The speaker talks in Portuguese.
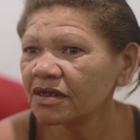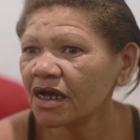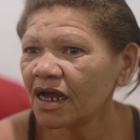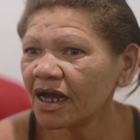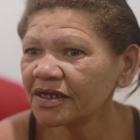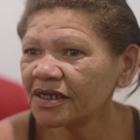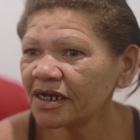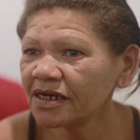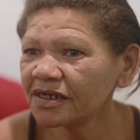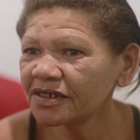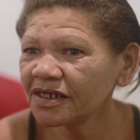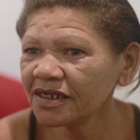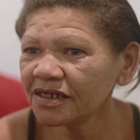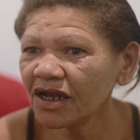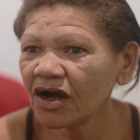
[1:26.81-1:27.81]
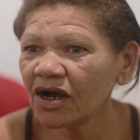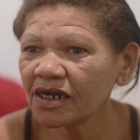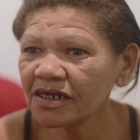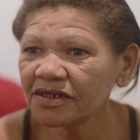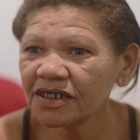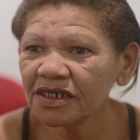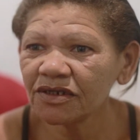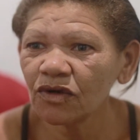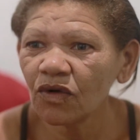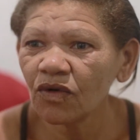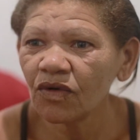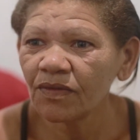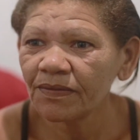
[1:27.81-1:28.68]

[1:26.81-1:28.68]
Aí ele ensina, ensinou.